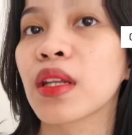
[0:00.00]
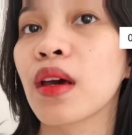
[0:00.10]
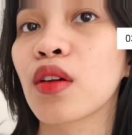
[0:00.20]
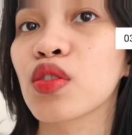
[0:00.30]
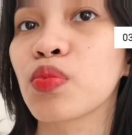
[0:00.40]
tint
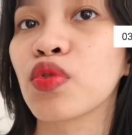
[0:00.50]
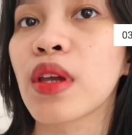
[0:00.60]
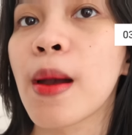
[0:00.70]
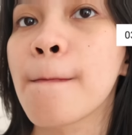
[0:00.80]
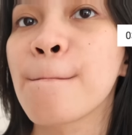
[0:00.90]
harus
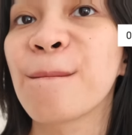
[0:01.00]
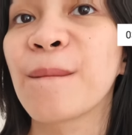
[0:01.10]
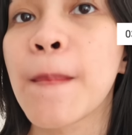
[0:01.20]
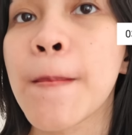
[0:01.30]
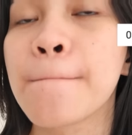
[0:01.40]
punya.
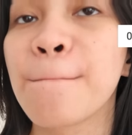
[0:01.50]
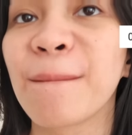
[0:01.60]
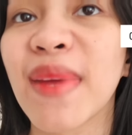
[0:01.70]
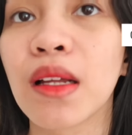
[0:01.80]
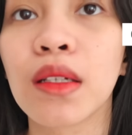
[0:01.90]

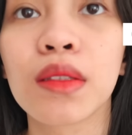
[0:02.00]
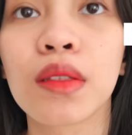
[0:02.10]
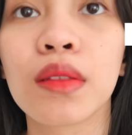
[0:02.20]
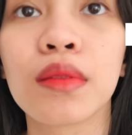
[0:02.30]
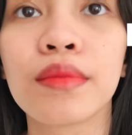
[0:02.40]

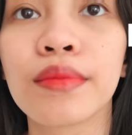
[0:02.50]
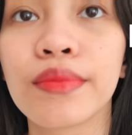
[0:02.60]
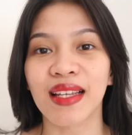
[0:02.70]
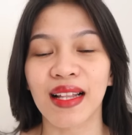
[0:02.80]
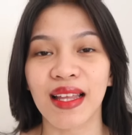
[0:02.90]
Hmm, oh.
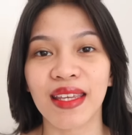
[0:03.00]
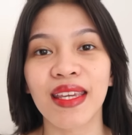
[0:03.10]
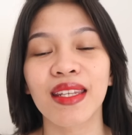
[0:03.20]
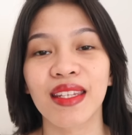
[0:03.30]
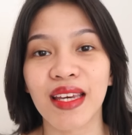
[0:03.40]
Sekali lagi
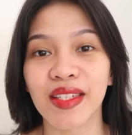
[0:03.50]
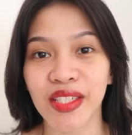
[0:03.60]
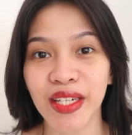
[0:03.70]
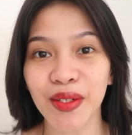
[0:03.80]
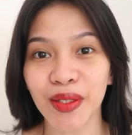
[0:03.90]
ini dia
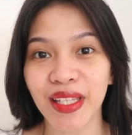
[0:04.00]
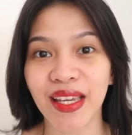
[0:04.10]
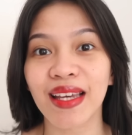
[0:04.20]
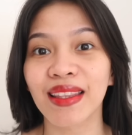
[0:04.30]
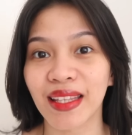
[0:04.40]
shade
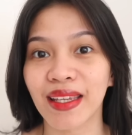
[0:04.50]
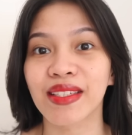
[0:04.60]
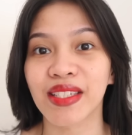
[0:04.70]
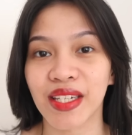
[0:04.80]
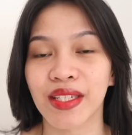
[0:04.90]
03 Take
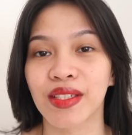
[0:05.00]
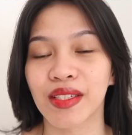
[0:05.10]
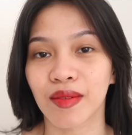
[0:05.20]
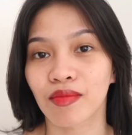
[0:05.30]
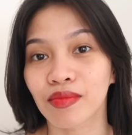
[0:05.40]
Change.